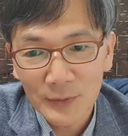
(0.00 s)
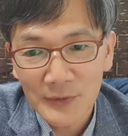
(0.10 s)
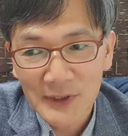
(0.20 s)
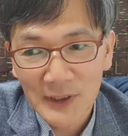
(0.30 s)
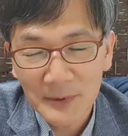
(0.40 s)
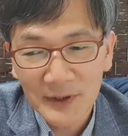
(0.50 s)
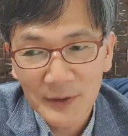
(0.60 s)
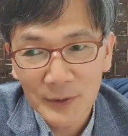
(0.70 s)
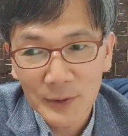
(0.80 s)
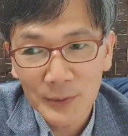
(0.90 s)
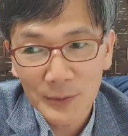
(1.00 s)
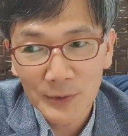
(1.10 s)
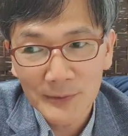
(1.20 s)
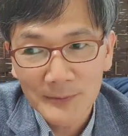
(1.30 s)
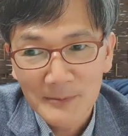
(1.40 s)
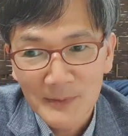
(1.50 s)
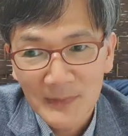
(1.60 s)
공동체 앞에 내어놓고